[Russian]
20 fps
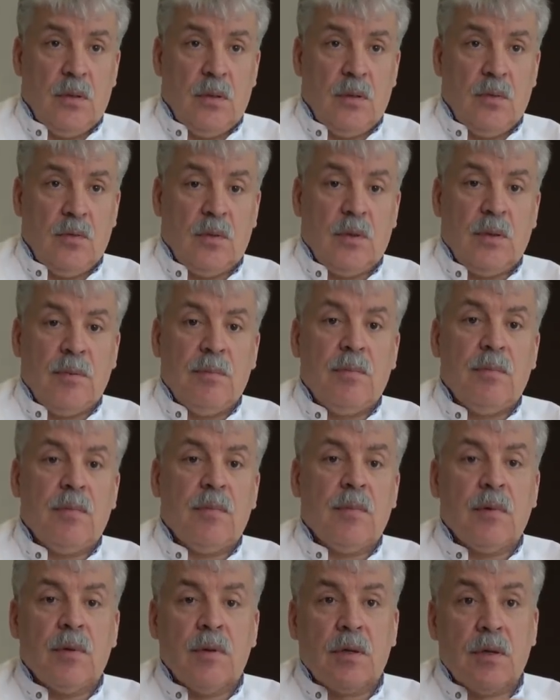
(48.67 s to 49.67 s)
Вот.
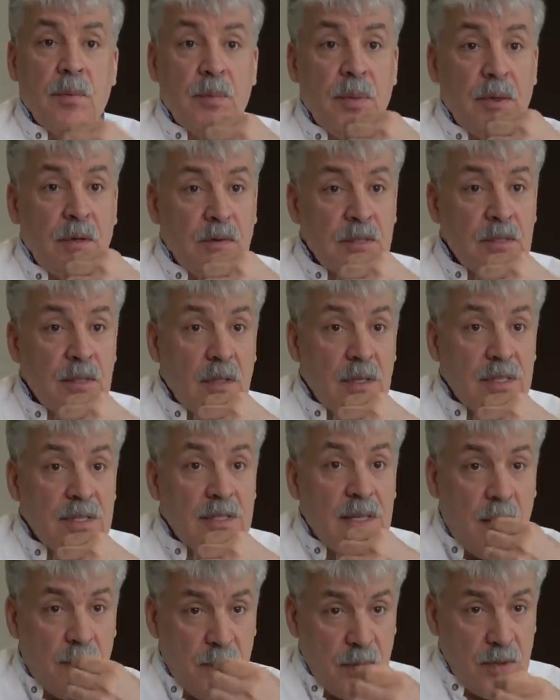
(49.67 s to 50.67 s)
КПРФ, кстати,
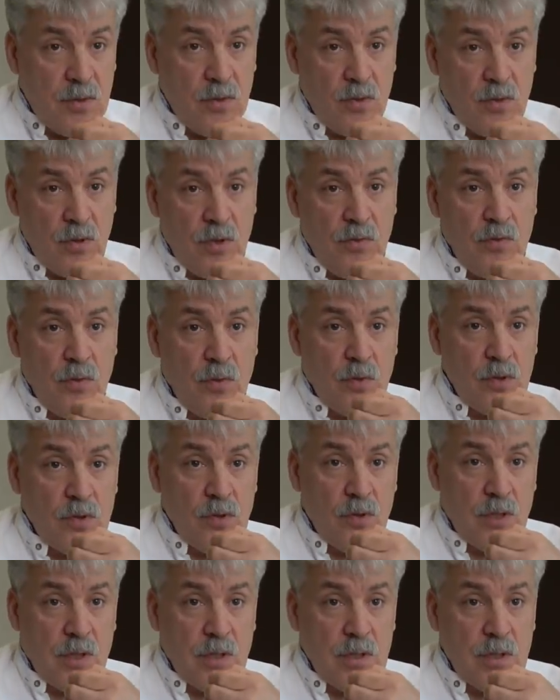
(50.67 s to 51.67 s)
за пенсионную реформу с
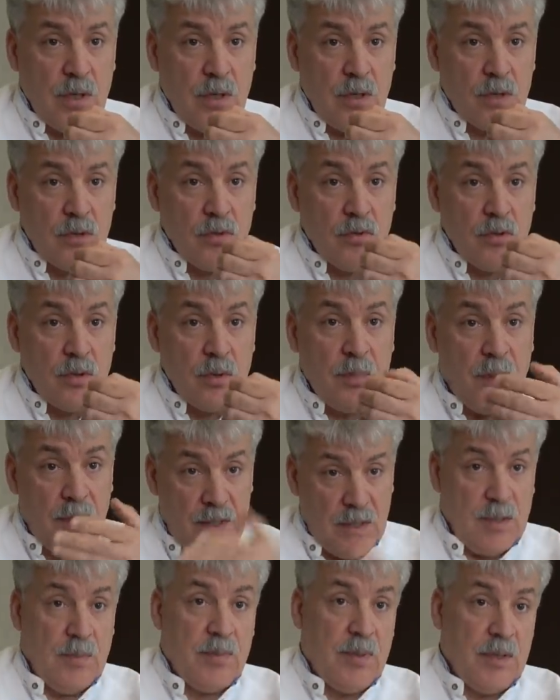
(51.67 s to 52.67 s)
точки зрения, что нужно
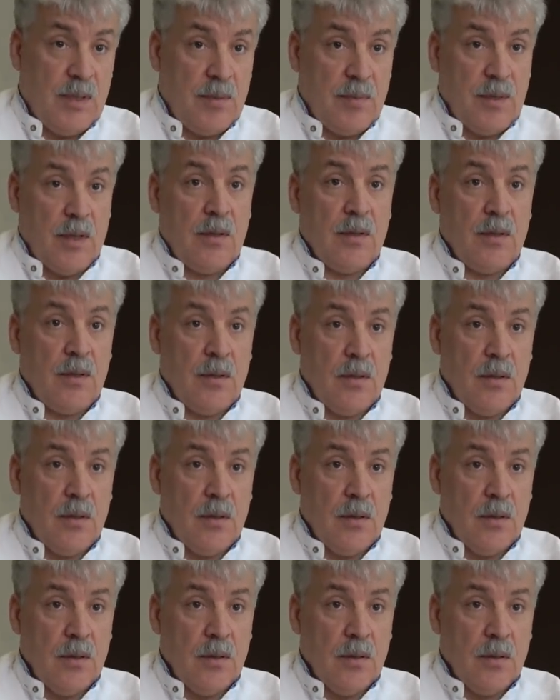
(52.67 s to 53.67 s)
пенсии поднимать,
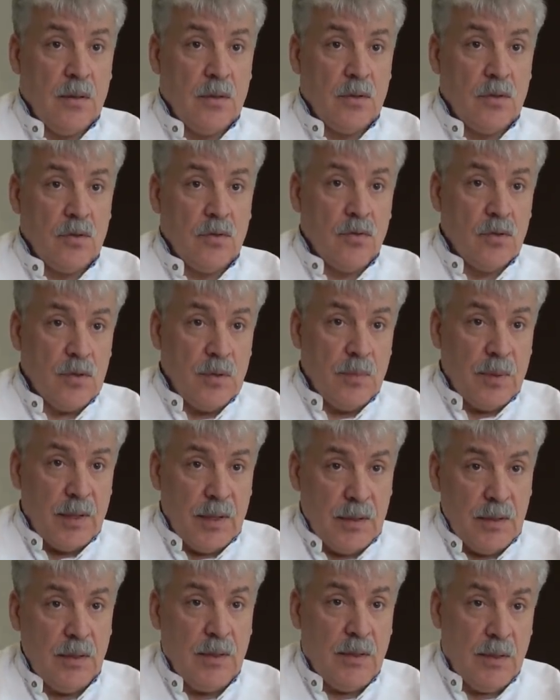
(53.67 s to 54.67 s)
что нужно
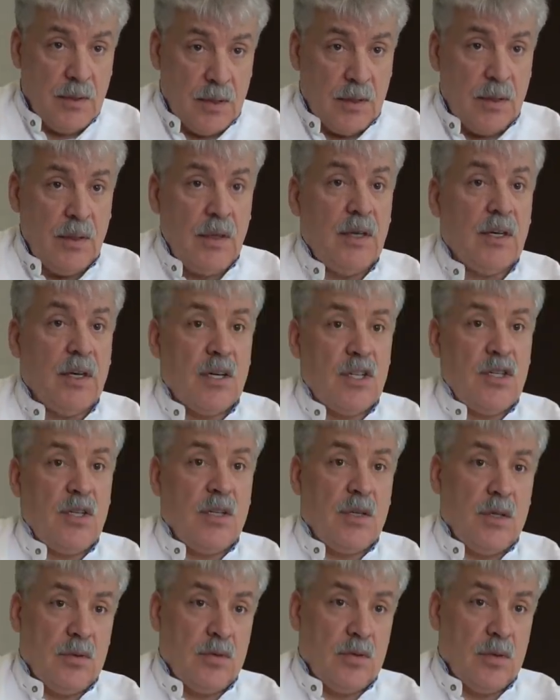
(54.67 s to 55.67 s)
платить не такие
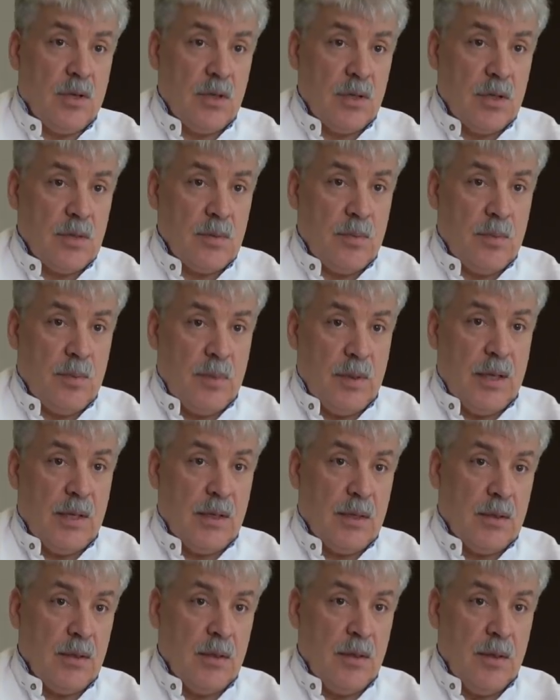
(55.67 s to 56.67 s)
гроши, которые сейчас
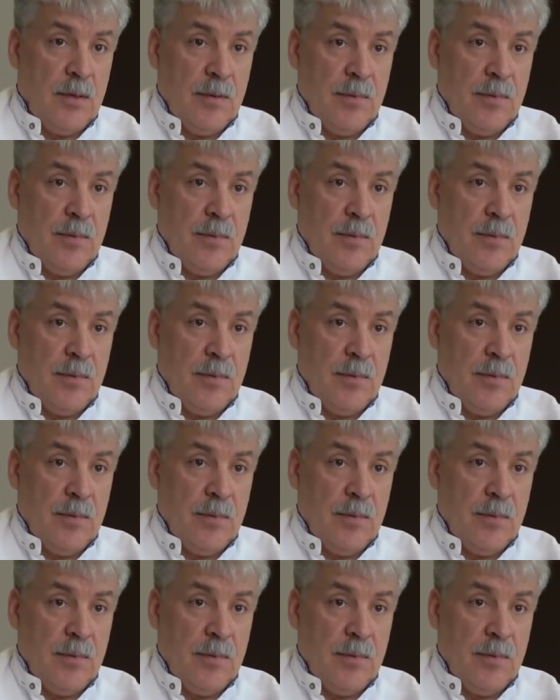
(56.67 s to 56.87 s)
платят –